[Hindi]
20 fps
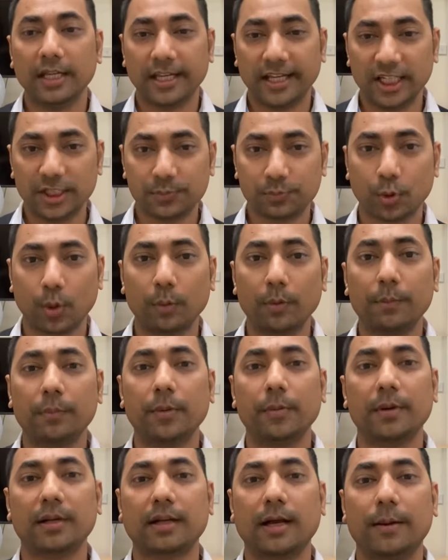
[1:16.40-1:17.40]
इस प्रॉब्लम पर
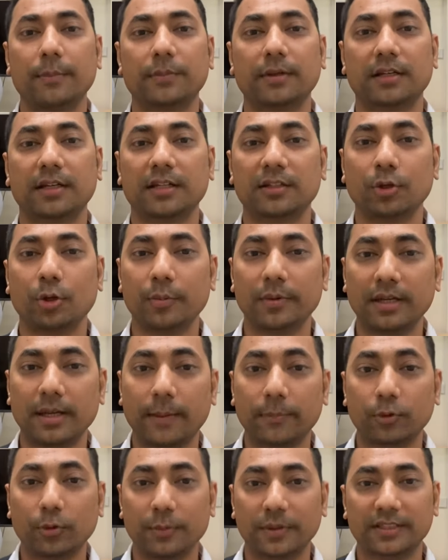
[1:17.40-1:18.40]
मैं काम कर रहा था और मैंने
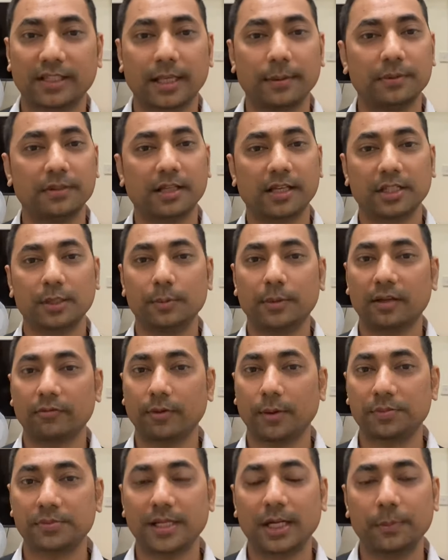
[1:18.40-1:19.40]
आपको बताया भी था कि मैं एक
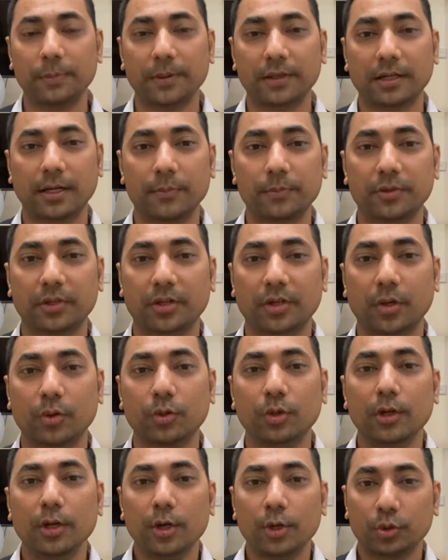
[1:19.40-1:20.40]
वेबसाइट पर काम कर रहा हूँ
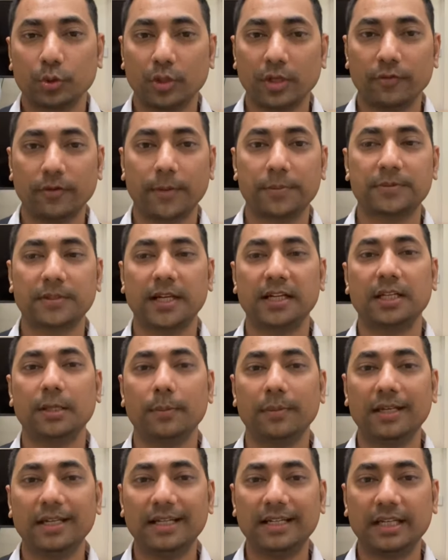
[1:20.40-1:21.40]
तो ये वेबसाइट है
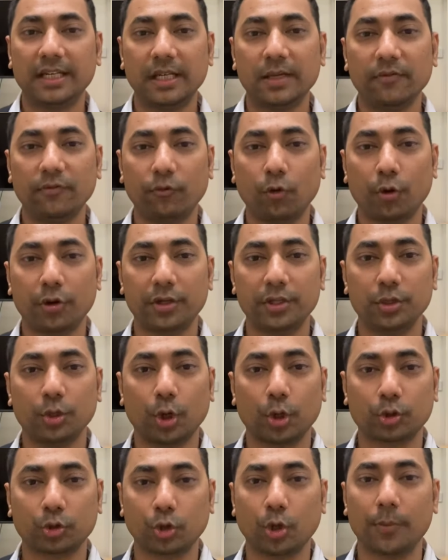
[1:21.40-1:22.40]
मेरी ड्रीम फॉरन
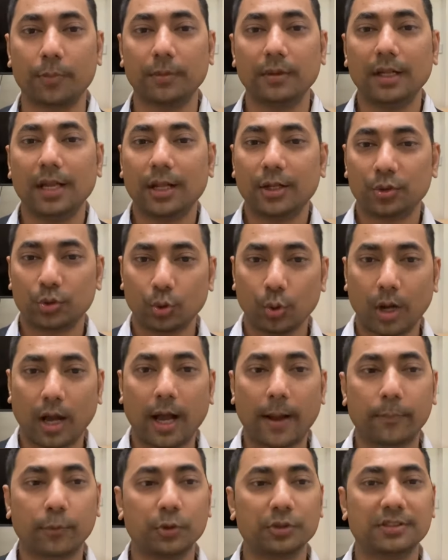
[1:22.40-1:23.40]
डॉट कॉम तो
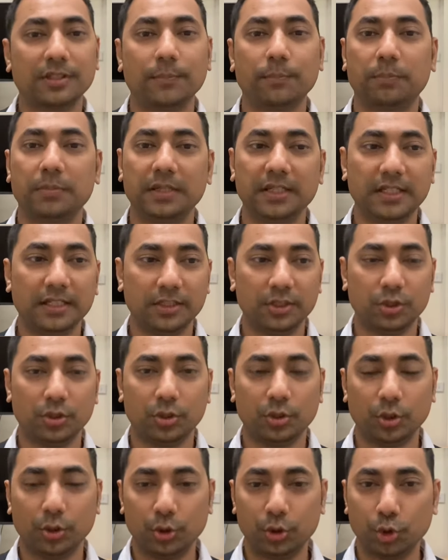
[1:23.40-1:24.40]
आपको सिंपली
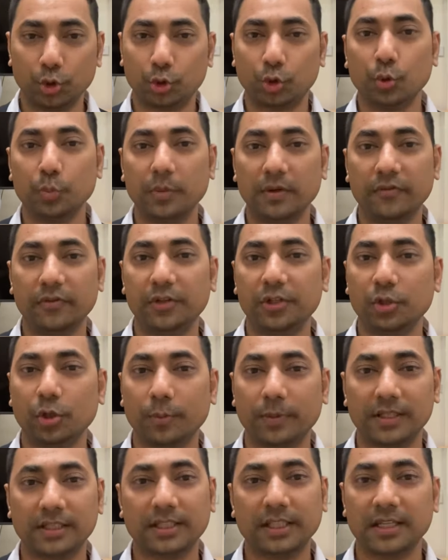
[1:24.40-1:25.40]
यूट्यूब में वीडियो
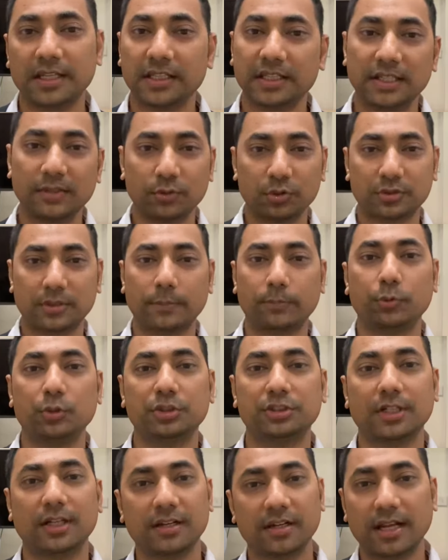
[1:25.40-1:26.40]
बनते रहेंगे वो सब
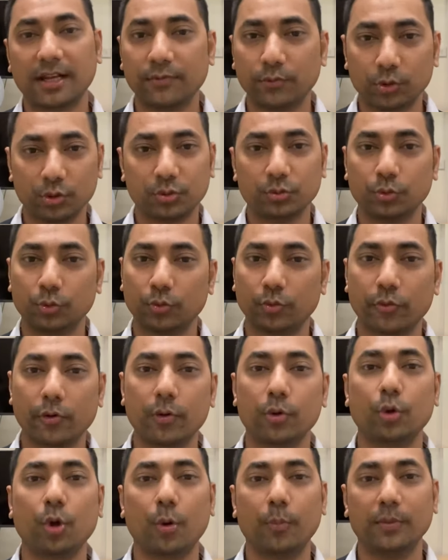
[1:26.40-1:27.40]
कुछ चल रहा है वो वो
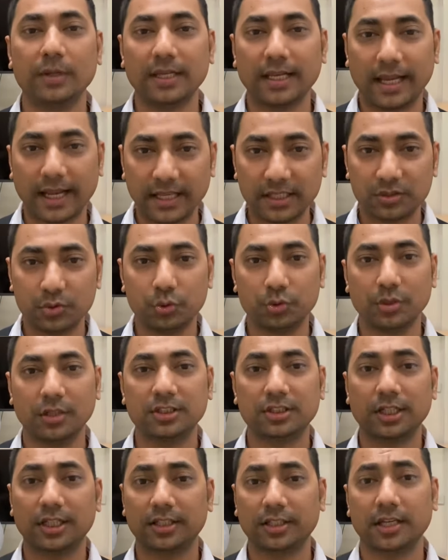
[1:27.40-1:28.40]
नॉर्मल एज यूजल
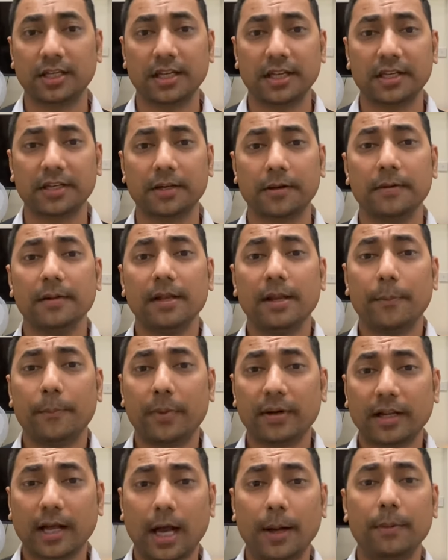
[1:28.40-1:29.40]
चलता रहेगा
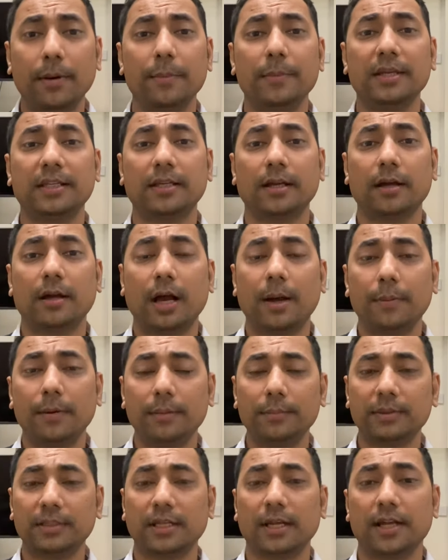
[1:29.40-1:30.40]
बट अब हमें क्या अब
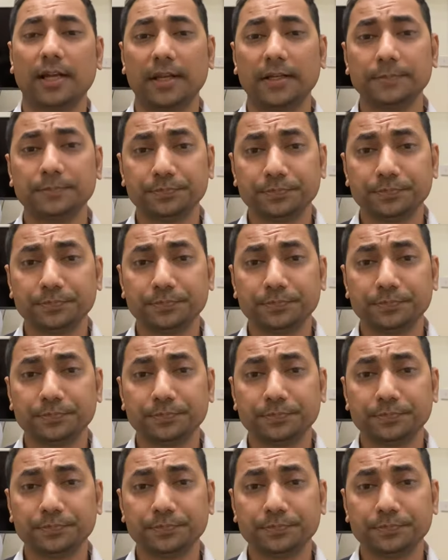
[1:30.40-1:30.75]
हम क्या है